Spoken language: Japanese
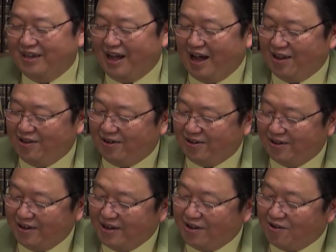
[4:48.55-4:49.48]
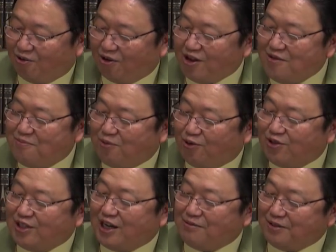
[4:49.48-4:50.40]
あの、これに帽
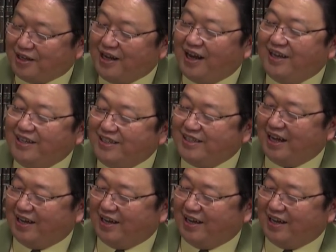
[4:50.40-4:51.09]
子かぶせりゃいいじゃ